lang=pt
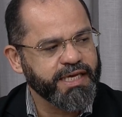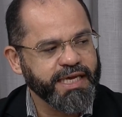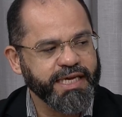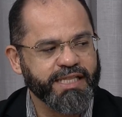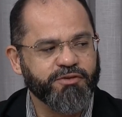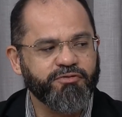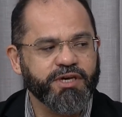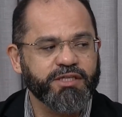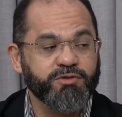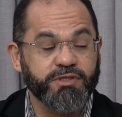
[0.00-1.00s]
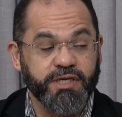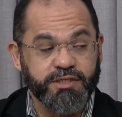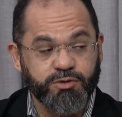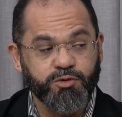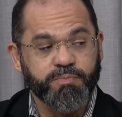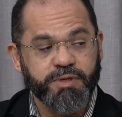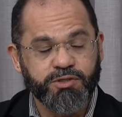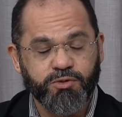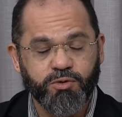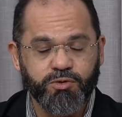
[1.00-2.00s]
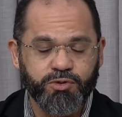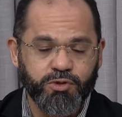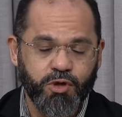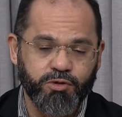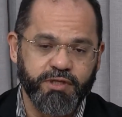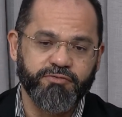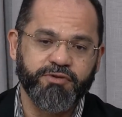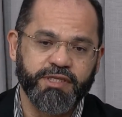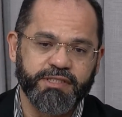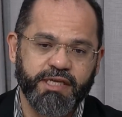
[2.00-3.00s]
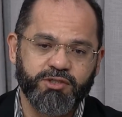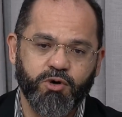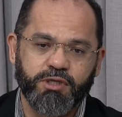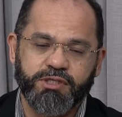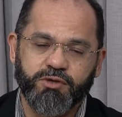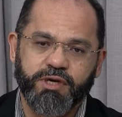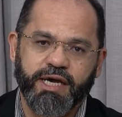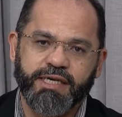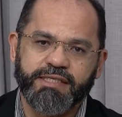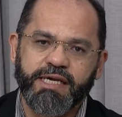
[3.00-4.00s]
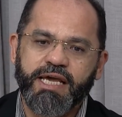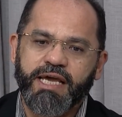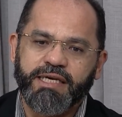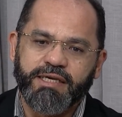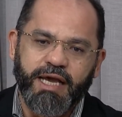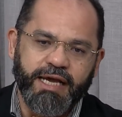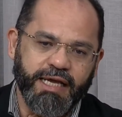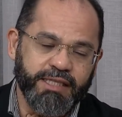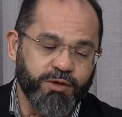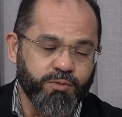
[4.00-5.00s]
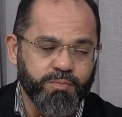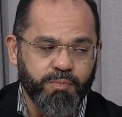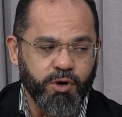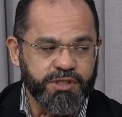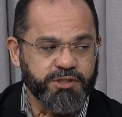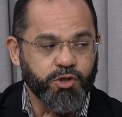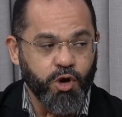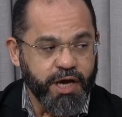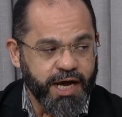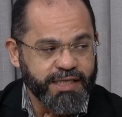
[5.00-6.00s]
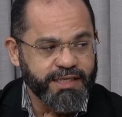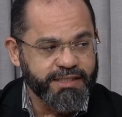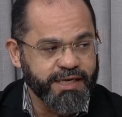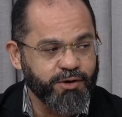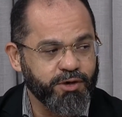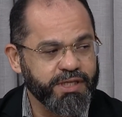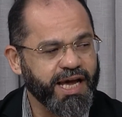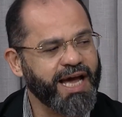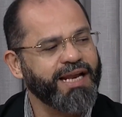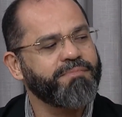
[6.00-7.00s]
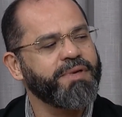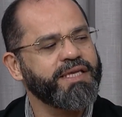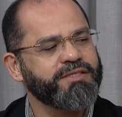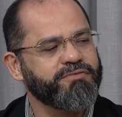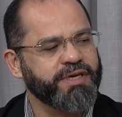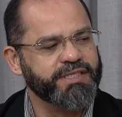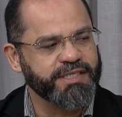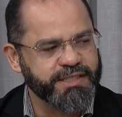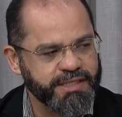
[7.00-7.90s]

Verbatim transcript: e ela fica no centro do pescoço, logo na frente das cordas vocais cada um pode tocar na tireoide, raramente vai sentir